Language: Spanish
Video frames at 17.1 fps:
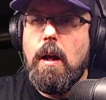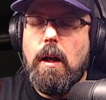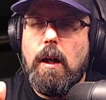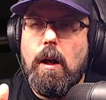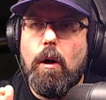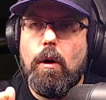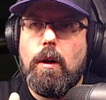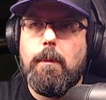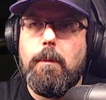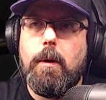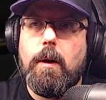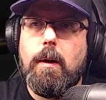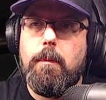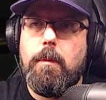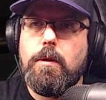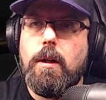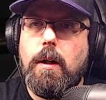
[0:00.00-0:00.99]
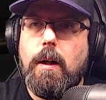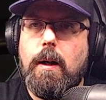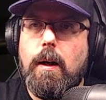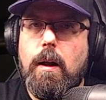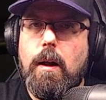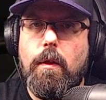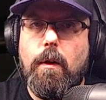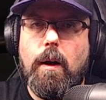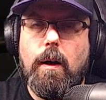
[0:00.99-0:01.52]
La Orca, por ejemplo, sin
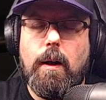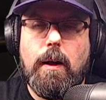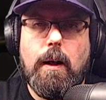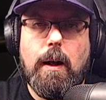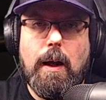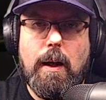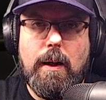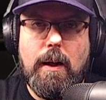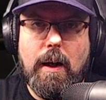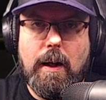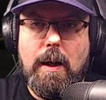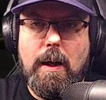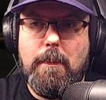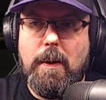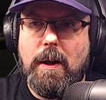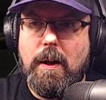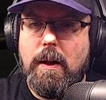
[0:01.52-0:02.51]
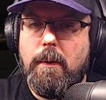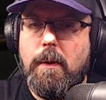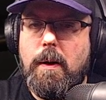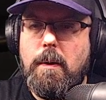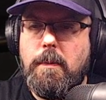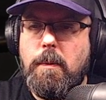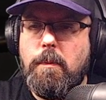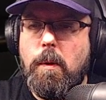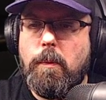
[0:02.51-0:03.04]
ingenierizar, y la, y la Clipper, que llevan el
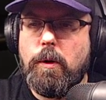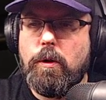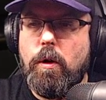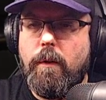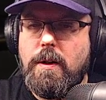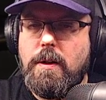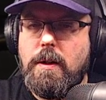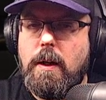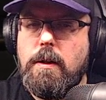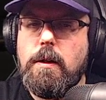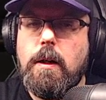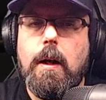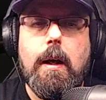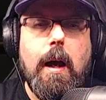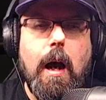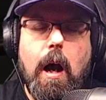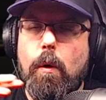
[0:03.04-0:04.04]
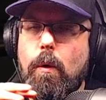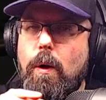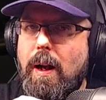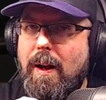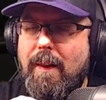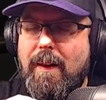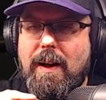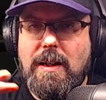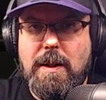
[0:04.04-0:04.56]
mismo motor de 6, aunque la dejes